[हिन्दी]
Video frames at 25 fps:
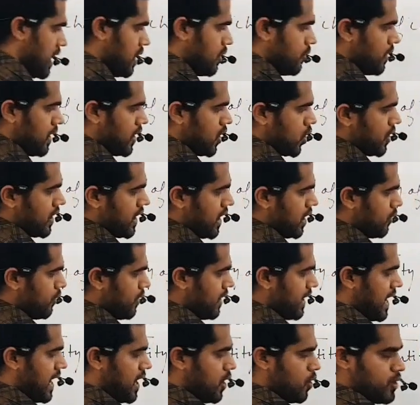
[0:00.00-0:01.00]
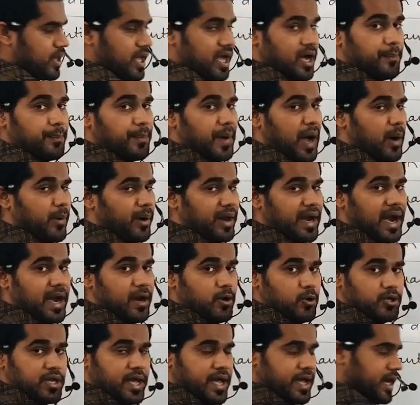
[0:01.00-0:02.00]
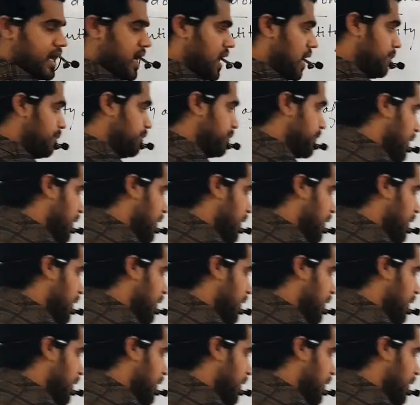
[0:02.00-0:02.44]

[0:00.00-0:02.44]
एल और L1 ऐड हो जाएगा पावर ऐड हो जाएगा